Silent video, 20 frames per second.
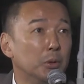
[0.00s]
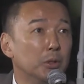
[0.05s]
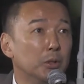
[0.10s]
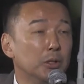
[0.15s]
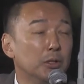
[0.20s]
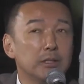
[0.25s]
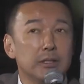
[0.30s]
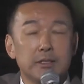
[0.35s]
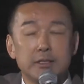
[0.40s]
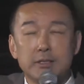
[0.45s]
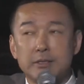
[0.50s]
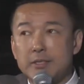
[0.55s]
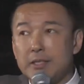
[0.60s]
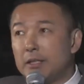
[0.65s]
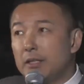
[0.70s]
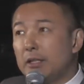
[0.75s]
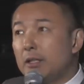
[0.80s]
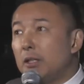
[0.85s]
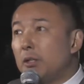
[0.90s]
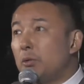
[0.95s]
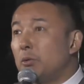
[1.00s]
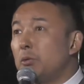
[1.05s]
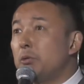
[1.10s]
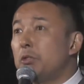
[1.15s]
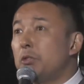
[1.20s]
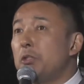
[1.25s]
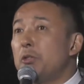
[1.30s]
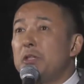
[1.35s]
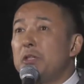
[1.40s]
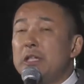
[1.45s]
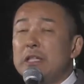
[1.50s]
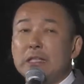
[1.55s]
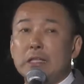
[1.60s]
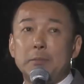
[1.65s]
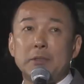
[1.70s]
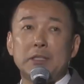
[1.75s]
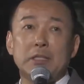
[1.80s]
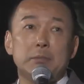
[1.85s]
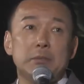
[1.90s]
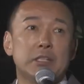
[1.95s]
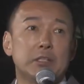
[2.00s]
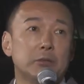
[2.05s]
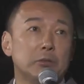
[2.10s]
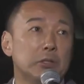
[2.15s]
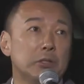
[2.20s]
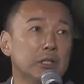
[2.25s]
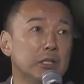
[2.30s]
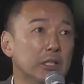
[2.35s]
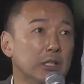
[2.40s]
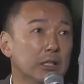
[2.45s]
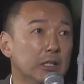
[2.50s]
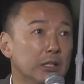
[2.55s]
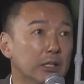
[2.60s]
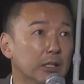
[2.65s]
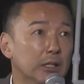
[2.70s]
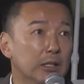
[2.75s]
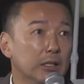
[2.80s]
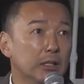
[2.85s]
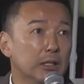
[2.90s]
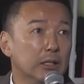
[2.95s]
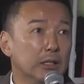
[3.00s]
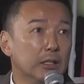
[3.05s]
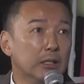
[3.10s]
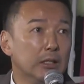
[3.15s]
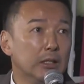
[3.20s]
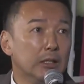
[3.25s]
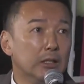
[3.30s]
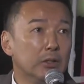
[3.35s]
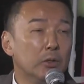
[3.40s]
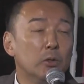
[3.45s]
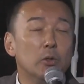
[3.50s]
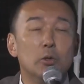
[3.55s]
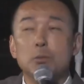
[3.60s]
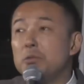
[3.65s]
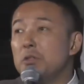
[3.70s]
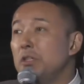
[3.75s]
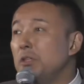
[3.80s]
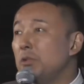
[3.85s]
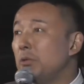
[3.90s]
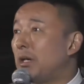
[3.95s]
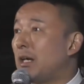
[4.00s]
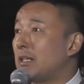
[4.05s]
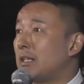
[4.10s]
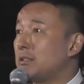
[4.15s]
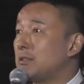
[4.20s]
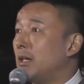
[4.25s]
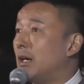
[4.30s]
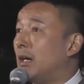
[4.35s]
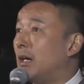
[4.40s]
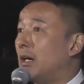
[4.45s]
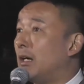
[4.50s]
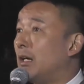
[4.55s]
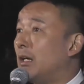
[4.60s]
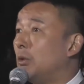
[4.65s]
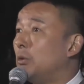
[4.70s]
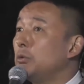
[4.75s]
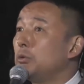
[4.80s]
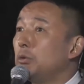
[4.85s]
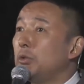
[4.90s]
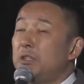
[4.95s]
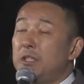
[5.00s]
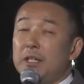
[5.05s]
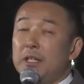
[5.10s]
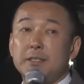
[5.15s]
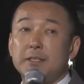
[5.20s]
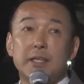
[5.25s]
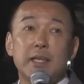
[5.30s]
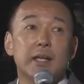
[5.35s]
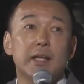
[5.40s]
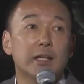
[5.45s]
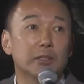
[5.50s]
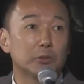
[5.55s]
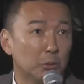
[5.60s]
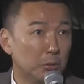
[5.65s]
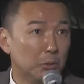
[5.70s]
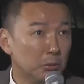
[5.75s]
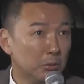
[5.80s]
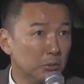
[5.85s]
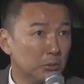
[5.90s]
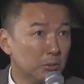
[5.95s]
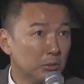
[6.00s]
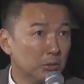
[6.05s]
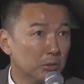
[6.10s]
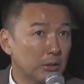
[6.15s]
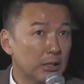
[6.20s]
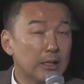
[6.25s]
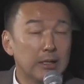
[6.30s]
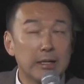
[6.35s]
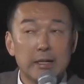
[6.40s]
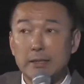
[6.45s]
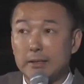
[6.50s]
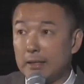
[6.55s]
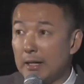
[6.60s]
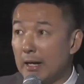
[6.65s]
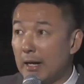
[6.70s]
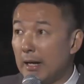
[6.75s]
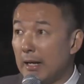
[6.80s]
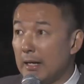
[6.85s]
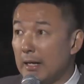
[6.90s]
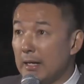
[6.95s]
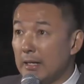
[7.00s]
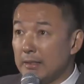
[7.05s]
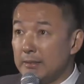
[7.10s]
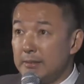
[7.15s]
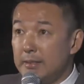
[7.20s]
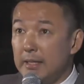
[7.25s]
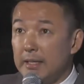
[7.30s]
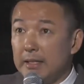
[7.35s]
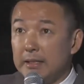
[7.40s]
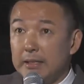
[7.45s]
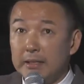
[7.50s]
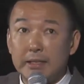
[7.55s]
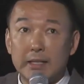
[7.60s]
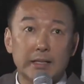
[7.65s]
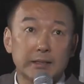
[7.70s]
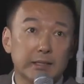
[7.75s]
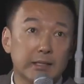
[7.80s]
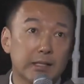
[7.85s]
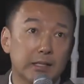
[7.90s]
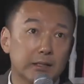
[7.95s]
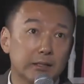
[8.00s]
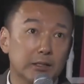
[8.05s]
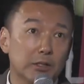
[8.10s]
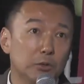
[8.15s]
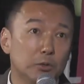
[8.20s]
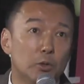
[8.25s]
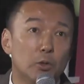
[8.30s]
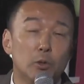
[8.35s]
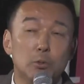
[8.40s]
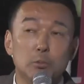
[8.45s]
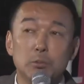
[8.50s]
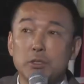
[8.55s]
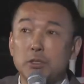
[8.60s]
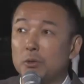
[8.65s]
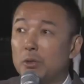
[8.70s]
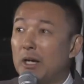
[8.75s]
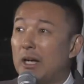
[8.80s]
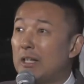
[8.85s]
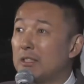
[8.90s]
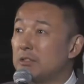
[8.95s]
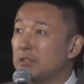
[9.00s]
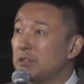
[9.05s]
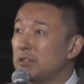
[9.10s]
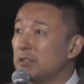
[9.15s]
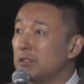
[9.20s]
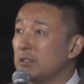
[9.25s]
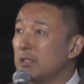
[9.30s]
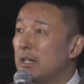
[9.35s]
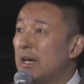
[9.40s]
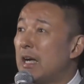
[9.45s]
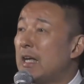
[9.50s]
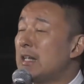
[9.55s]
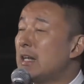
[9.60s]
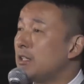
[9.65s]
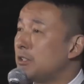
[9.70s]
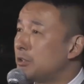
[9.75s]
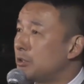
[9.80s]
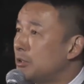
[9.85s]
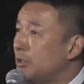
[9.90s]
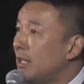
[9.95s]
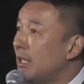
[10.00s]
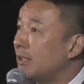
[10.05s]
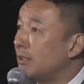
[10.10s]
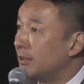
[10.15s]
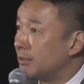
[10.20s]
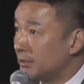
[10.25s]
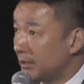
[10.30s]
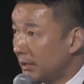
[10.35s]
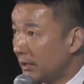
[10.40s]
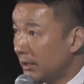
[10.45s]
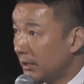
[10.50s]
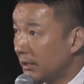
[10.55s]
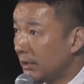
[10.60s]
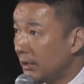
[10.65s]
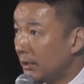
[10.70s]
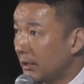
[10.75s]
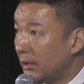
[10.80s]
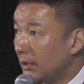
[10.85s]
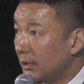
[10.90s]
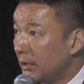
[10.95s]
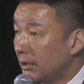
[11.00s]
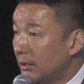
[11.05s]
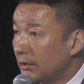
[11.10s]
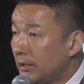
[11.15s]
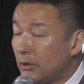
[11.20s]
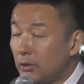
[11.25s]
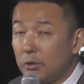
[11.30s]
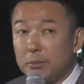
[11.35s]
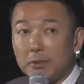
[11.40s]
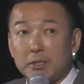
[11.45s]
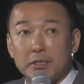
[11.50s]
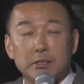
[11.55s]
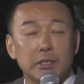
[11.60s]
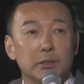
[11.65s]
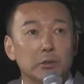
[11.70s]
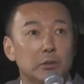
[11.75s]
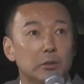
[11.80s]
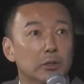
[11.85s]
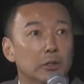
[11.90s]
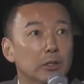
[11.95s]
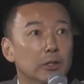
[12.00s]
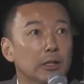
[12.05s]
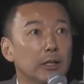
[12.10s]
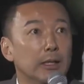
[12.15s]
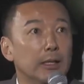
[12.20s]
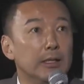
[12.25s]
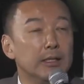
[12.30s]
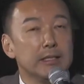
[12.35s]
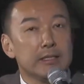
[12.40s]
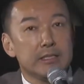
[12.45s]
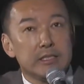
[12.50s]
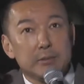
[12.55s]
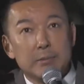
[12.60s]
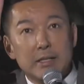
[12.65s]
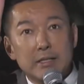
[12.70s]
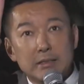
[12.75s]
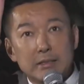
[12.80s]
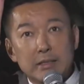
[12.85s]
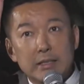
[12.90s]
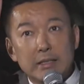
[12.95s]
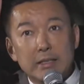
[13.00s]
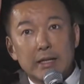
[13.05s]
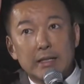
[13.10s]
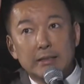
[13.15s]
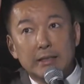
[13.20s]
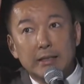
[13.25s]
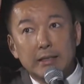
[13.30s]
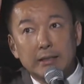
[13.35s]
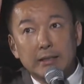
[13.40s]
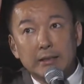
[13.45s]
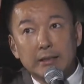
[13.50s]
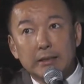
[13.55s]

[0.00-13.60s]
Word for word: で、実際この国を引いて見てみたときに、公務員の数は本当に適正かと考えたら、正規で働けている公務員の数、かなり少ないんですね。例えばですけど、1万人あたり